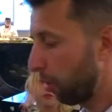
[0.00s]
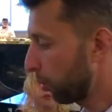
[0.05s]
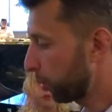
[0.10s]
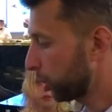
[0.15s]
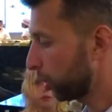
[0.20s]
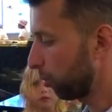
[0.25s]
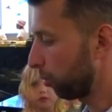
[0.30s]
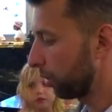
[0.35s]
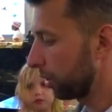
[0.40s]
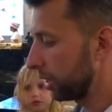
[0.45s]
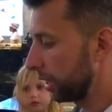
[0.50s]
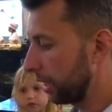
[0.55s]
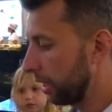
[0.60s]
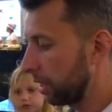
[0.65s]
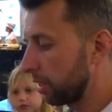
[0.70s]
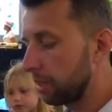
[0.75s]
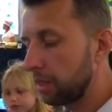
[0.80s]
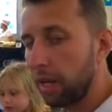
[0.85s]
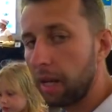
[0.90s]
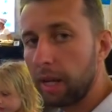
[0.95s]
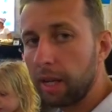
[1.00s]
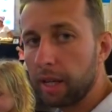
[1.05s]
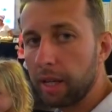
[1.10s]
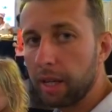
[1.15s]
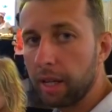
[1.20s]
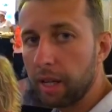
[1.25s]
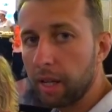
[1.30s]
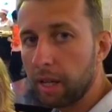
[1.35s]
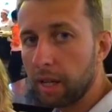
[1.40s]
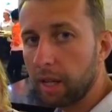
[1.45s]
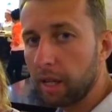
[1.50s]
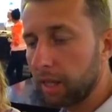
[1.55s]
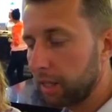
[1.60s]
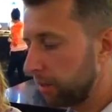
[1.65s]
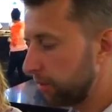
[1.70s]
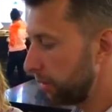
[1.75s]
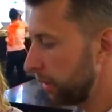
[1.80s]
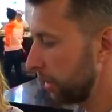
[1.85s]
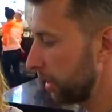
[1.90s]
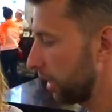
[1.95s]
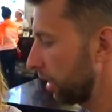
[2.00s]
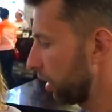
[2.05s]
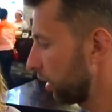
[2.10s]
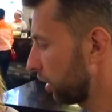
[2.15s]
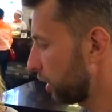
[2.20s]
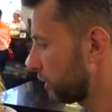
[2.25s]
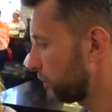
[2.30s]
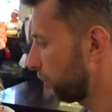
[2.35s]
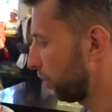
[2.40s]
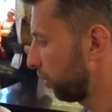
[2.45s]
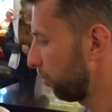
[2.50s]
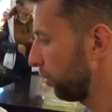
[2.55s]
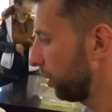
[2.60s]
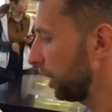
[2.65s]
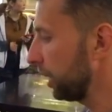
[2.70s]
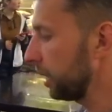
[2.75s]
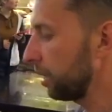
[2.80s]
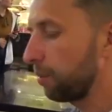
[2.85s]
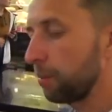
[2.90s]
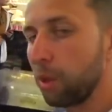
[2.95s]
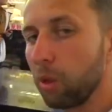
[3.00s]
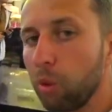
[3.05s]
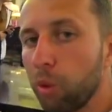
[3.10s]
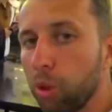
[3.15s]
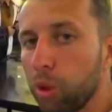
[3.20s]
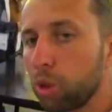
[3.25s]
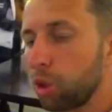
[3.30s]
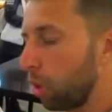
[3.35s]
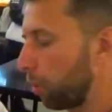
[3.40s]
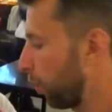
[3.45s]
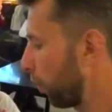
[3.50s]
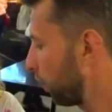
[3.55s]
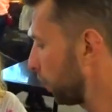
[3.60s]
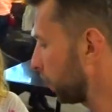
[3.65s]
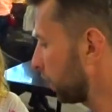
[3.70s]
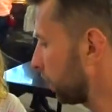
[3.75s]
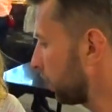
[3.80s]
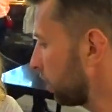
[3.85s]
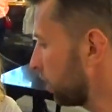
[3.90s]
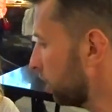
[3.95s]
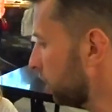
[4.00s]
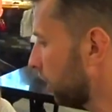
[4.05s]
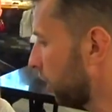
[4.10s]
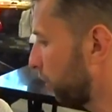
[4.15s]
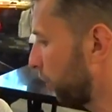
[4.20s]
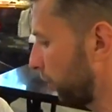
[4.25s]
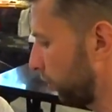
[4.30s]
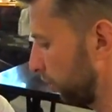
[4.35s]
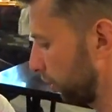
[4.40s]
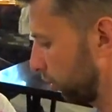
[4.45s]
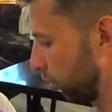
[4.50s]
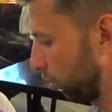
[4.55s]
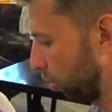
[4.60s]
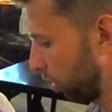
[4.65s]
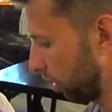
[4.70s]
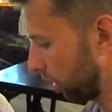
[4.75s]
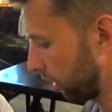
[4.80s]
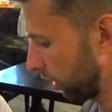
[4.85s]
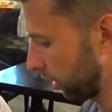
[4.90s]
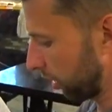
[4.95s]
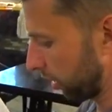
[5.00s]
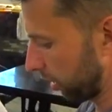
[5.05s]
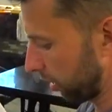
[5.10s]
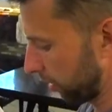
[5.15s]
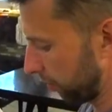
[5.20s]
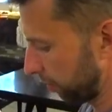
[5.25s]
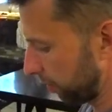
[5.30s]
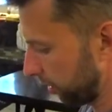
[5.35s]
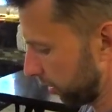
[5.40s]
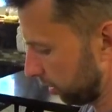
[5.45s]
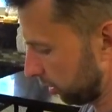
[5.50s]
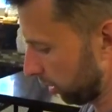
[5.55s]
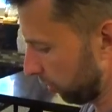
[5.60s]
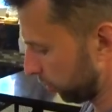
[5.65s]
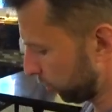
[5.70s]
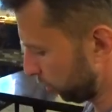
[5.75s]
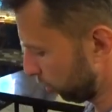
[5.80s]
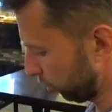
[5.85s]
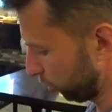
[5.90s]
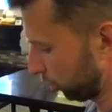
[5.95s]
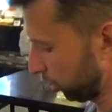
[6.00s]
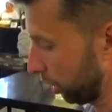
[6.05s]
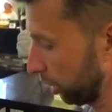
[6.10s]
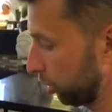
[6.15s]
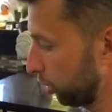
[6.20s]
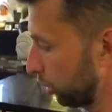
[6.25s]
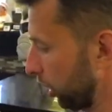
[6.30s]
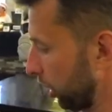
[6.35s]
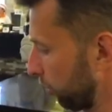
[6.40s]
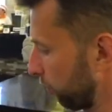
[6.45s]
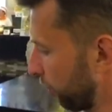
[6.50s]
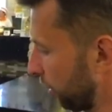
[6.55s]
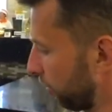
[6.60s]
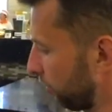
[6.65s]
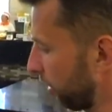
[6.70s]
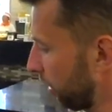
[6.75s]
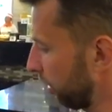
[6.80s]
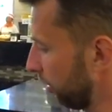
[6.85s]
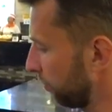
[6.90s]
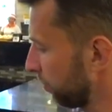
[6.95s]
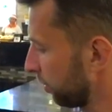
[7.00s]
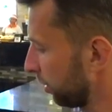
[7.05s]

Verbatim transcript: общем, мы заказали э, две тарелки с пельменями, утку по-пекински, помидоры. Э, за все чек нечаянно порвал.